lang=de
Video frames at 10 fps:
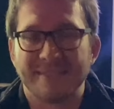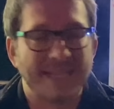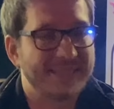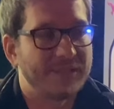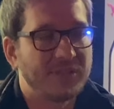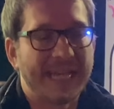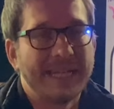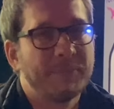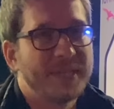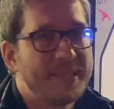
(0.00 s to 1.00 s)
Das heißt also, ich kann
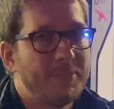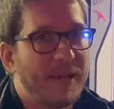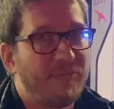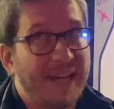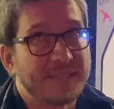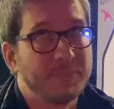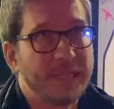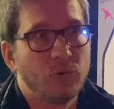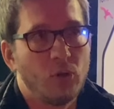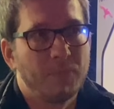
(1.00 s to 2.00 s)
im Prinzip ja fast
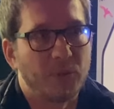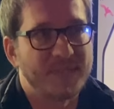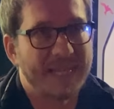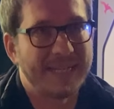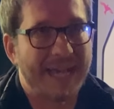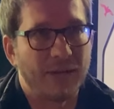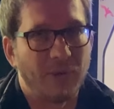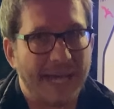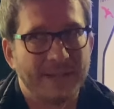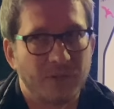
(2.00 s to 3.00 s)
mit 0%
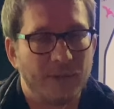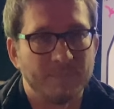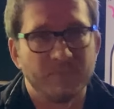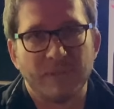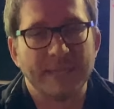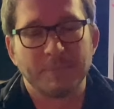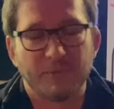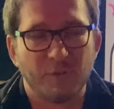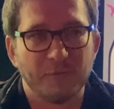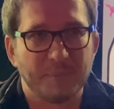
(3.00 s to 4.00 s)
Ladung ankommen, vielleicht mit
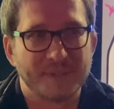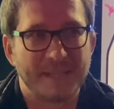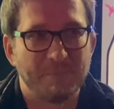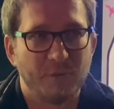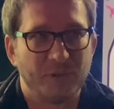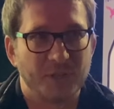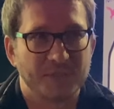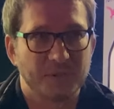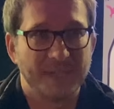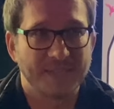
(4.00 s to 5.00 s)
5% Puffer oder
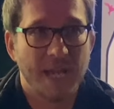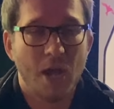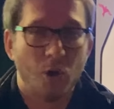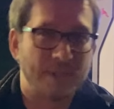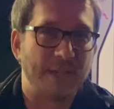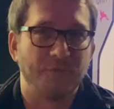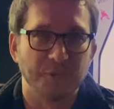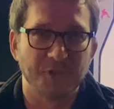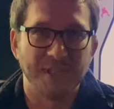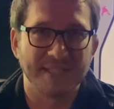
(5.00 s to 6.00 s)
sowas. Und dann
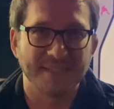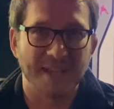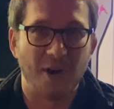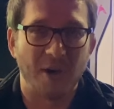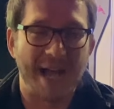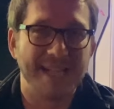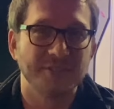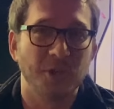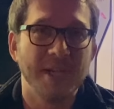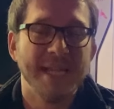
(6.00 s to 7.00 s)
funktioniert das auch.
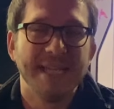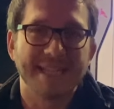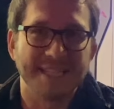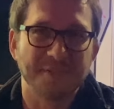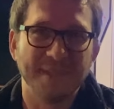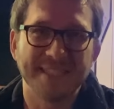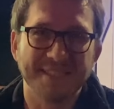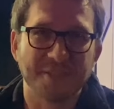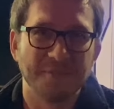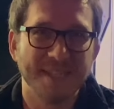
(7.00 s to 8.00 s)
Also ganz
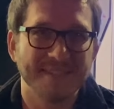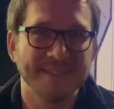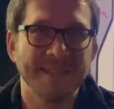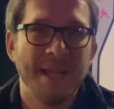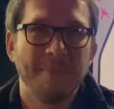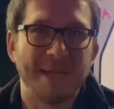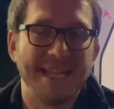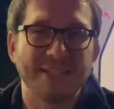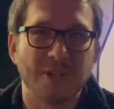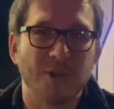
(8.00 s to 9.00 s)
wichtig zu wissen, bei
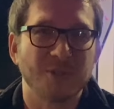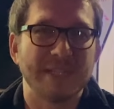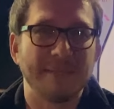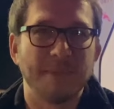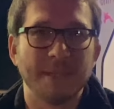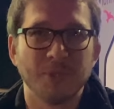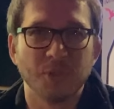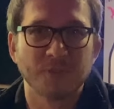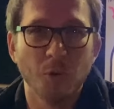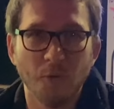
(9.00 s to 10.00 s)
Elektroautos lädt man immer
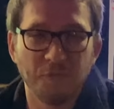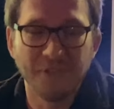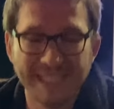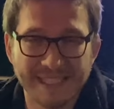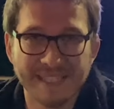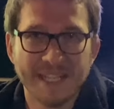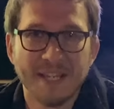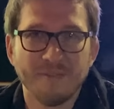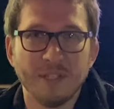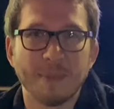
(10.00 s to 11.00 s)
nur so viel,
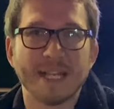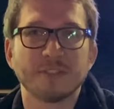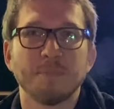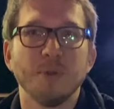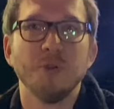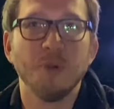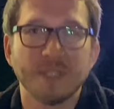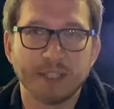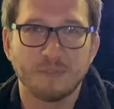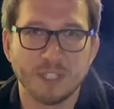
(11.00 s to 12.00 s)
wie man also
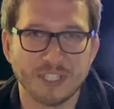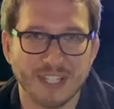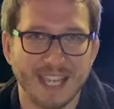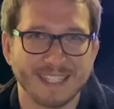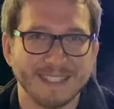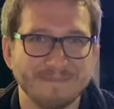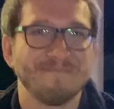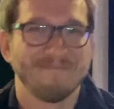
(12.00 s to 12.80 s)
benötigt für die Strecke.